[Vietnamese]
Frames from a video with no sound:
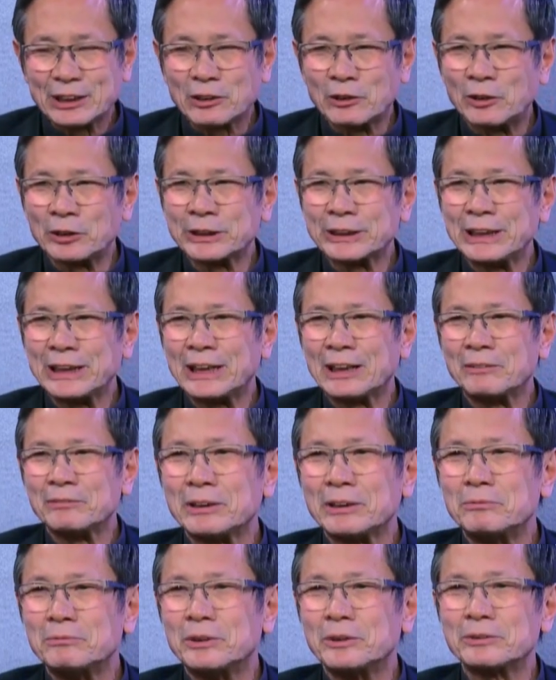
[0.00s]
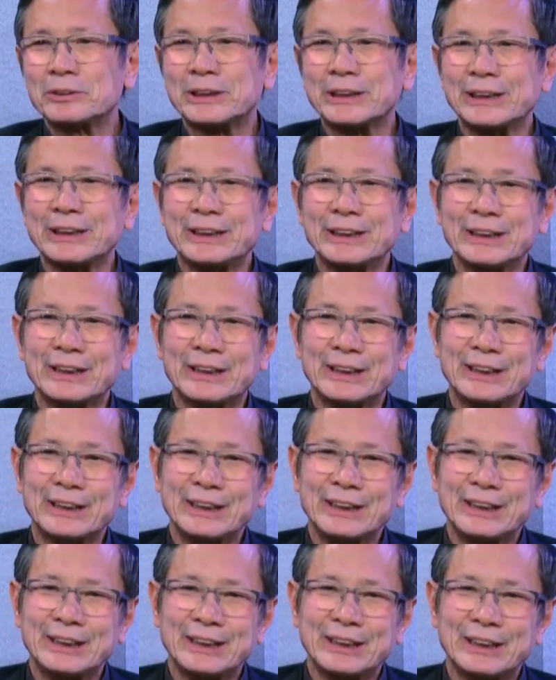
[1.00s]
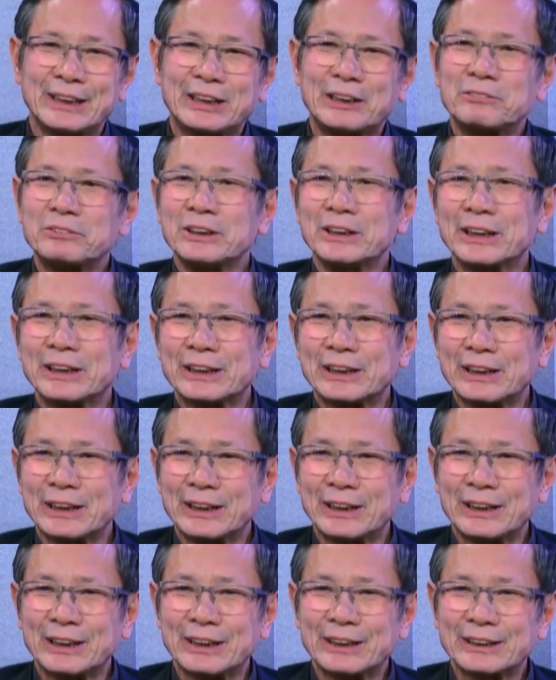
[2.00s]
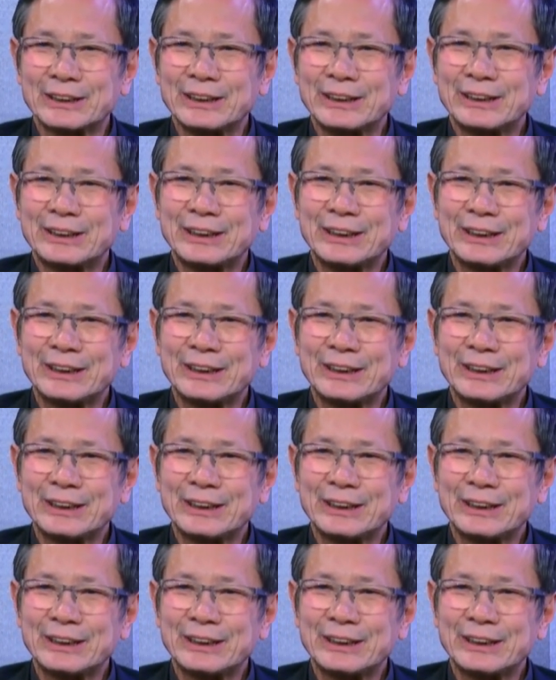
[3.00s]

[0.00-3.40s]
còn làm giám mục thì không được cái, dạ.